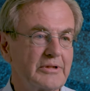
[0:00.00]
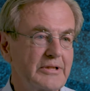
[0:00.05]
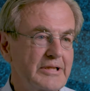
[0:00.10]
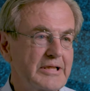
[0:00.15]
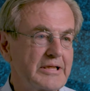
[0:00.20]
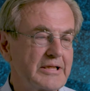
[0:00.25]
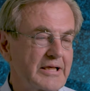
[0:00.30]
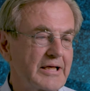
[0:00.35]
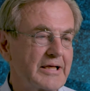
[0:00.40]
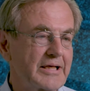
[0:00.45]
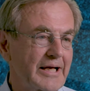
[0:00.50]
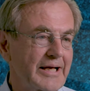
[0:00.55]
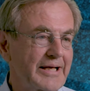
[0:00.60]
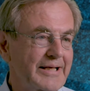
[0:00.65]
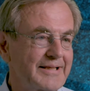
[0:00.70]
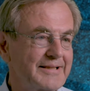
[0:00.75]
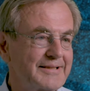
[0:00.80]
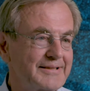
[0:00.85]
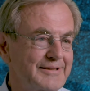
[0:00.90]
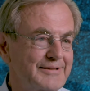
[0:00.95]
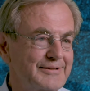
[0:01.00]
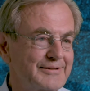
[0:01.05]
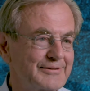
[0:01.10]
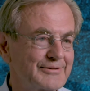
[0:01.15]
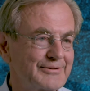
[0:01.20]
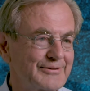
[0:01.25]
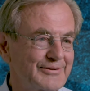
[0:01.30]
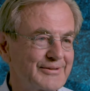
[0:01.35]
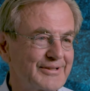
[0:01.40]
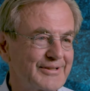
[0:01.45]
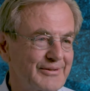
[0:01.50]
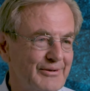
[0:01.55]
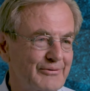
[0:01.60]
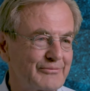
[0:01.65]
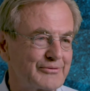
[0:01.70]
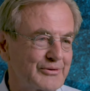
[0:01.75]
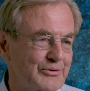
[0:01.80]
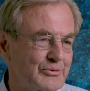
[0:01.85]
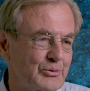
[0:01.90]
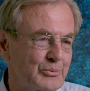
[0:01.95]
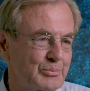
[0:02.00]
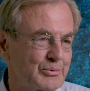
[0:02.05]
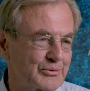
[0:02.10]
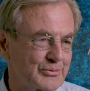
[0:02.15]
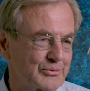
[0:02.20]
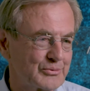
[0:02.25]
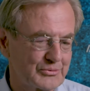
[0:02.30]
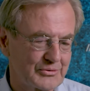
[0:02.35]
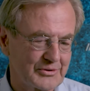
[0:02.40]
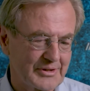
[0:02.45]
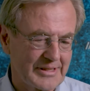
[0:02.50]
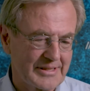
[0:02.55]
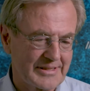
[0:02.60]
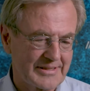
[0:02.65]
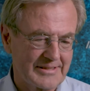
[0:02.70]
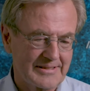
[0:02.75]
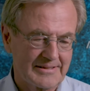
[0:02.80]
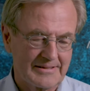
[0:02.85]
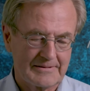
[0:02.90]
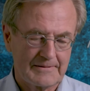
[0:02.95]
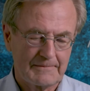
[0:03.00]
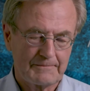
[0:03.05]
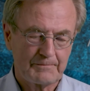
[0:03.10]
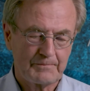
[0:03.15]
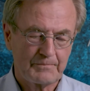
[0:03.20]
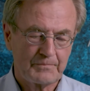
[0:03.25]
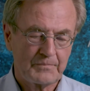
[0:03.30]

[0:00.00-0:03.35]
die nicht gekränkt ist, sondern auf den Überdruss reagiert.